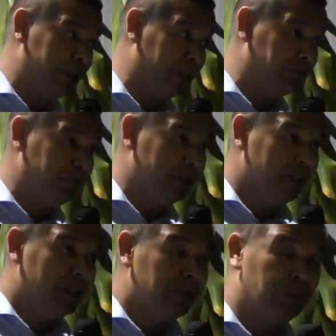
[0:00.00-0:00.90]
bien
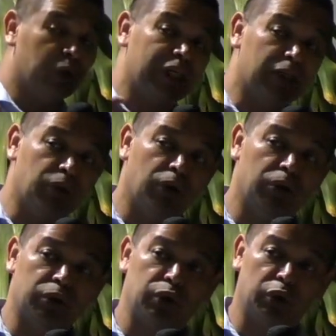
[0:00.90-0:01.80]
porque
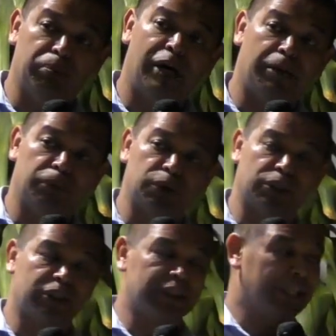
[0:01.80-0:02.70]
no
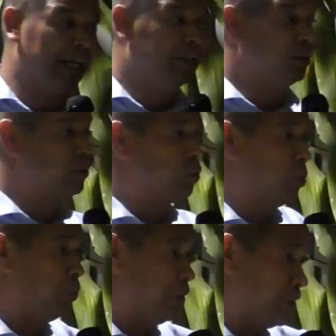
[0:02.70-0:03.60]
tomamos tal
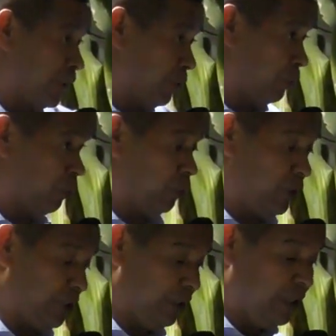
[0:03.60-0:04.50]
como el Señor nos
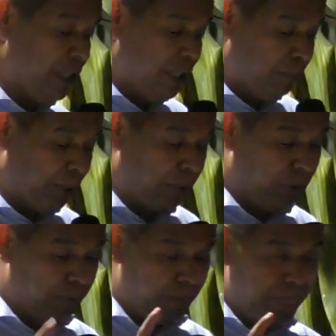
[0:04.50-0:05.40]
dice.
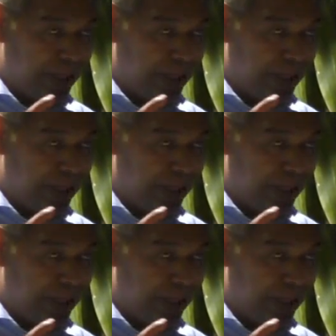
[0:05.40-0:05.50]
Pero